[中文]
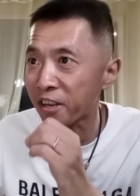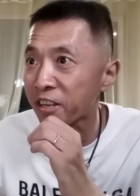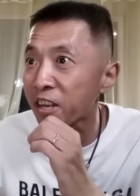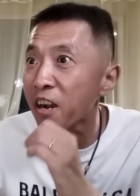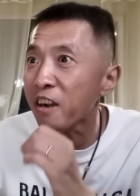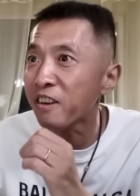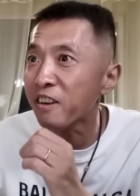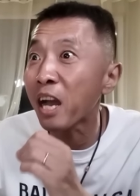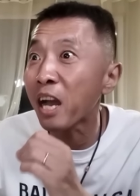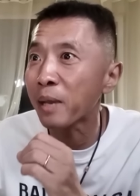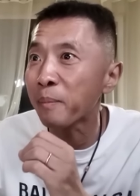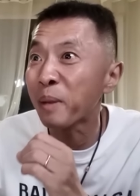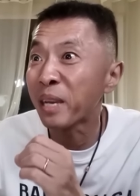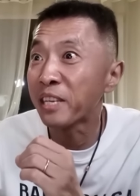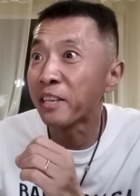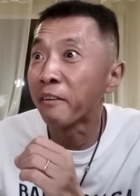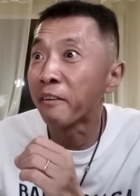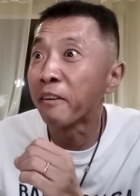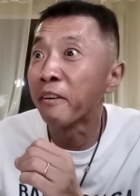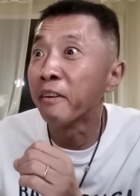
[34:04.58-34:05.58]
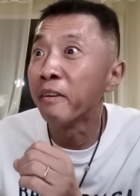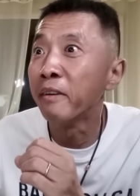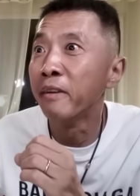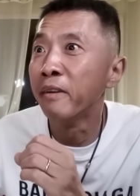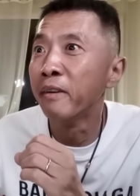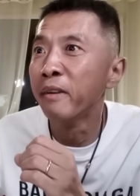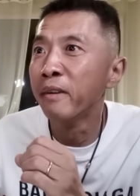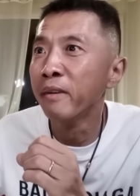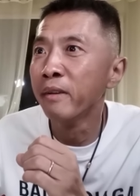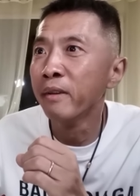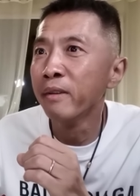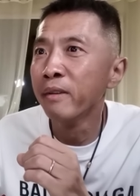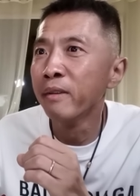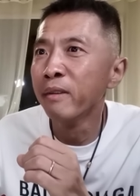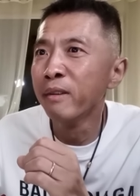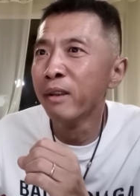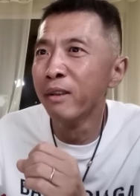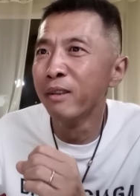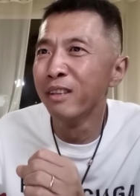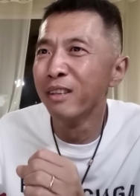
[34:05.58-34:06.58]
更爱美人
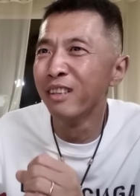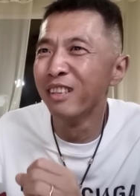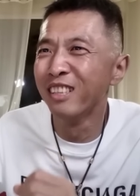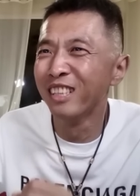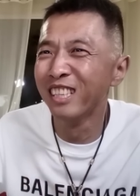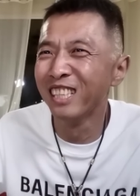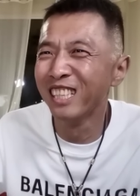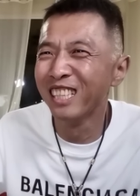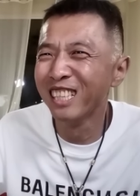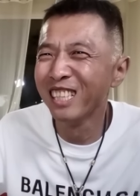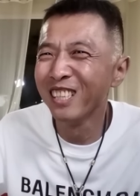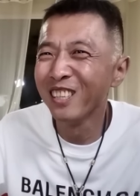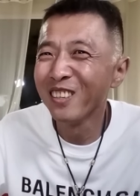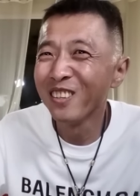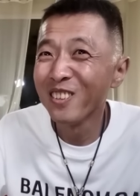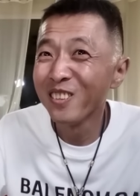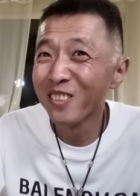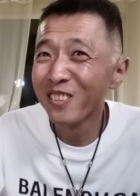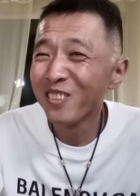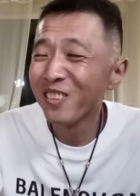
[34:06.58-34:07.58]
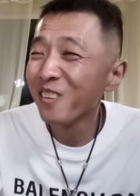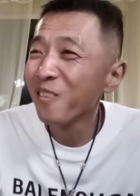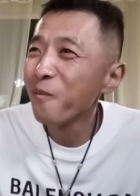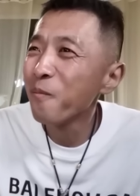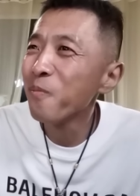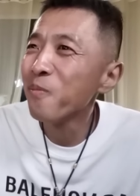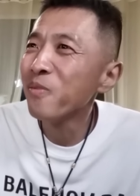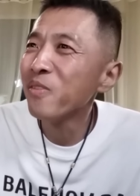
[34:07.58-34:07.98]
儿》。